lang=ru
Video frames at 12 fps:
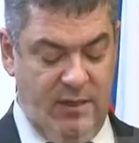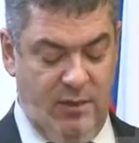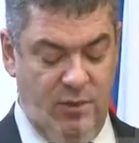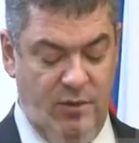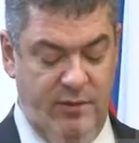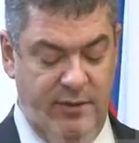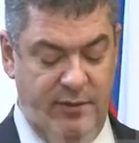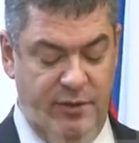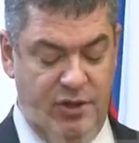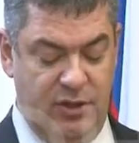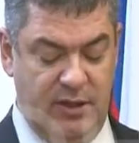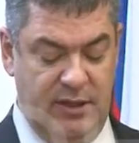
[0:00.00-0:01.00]
налоговые
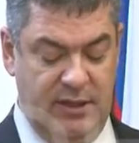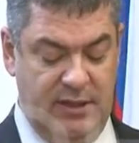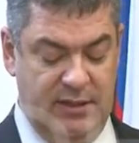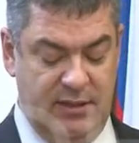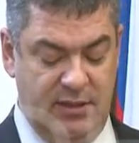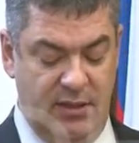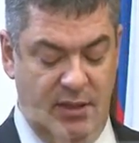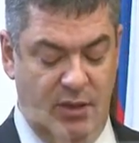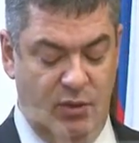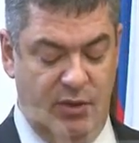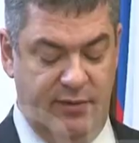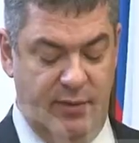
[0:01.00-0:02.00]
вычеты из
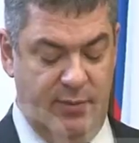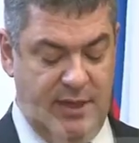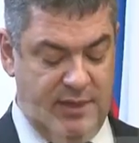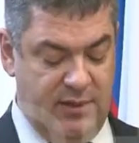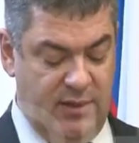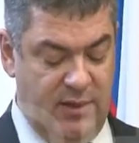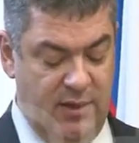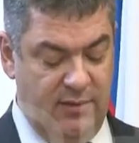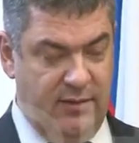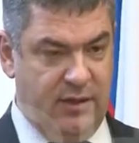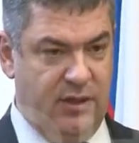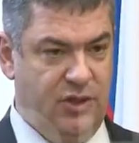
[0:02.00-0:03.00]
налоговой базы
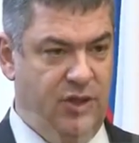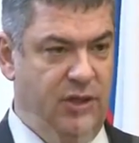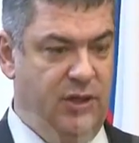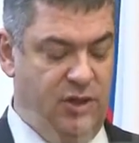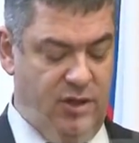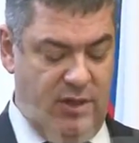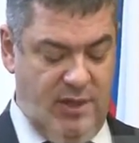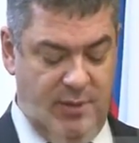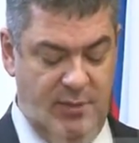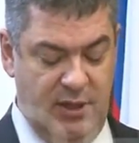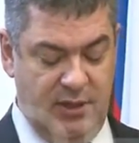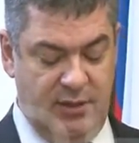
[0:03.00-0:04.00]
в отношении жилых
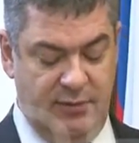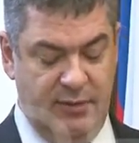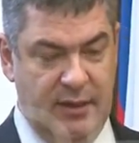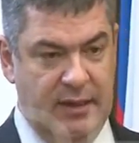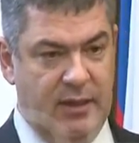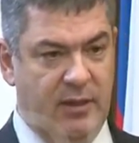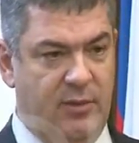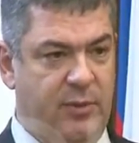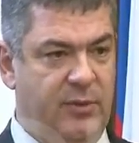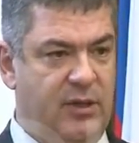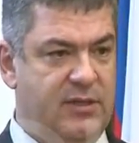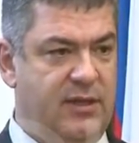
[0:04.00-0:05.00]
объектов –
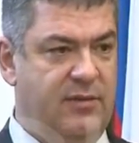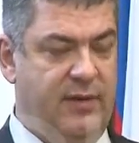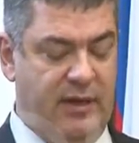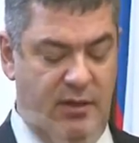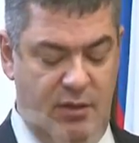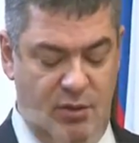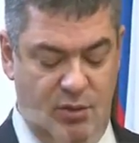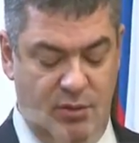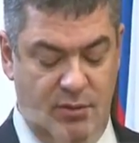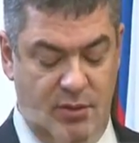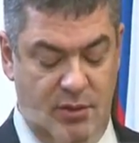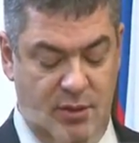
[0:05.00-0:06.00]
Например, за квартиру
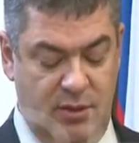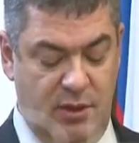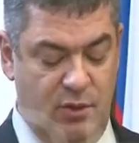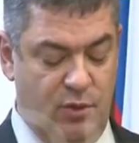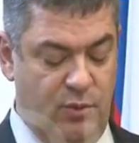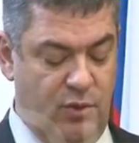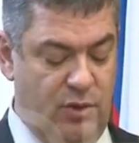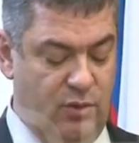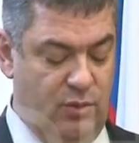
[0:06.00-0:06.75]
э, налог будет